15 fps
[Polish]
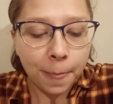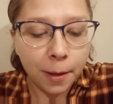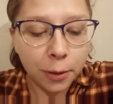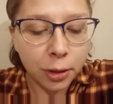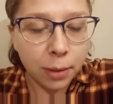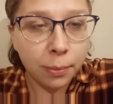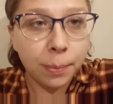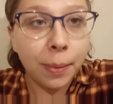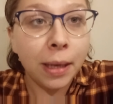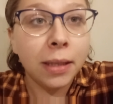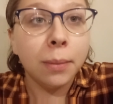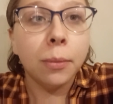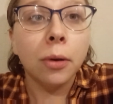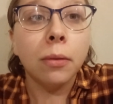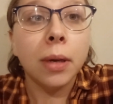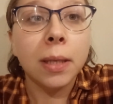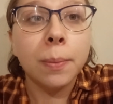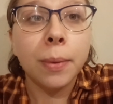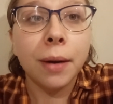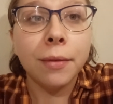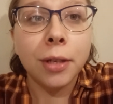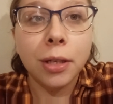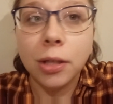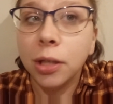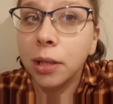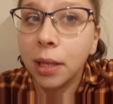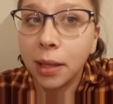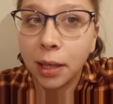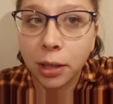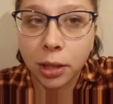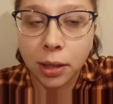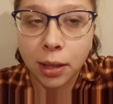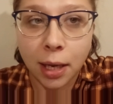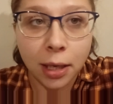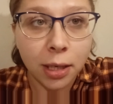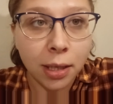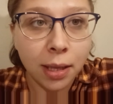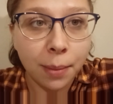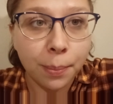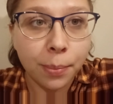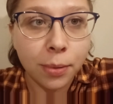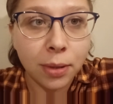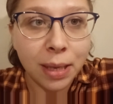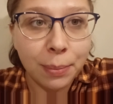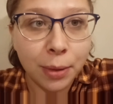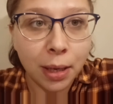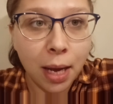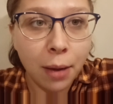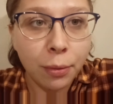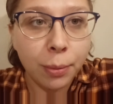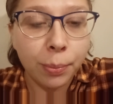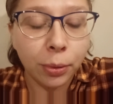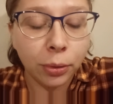żeby Pani mogła sprawdzić, czy te naczynka się tam pozamykały,